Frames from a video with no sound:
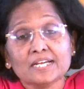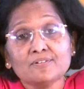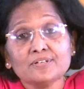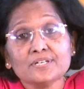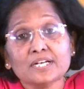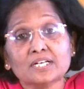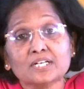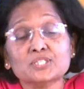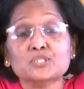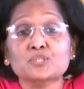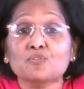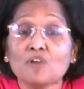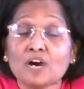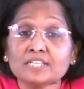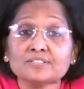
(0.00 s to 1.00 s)
దేవుడు దేవుడి యొక్క
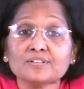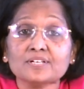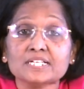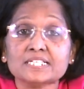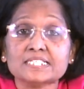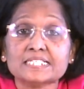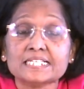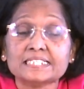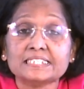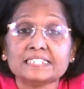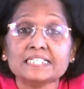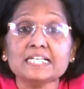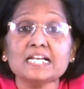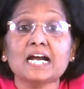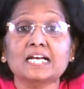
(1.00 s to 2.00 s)
సువార్త యొక్క
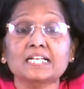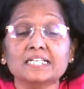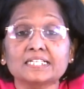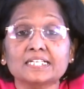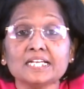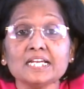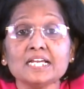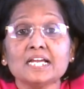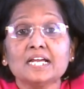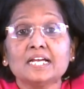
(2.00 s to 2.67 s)
శక్తి అలాగే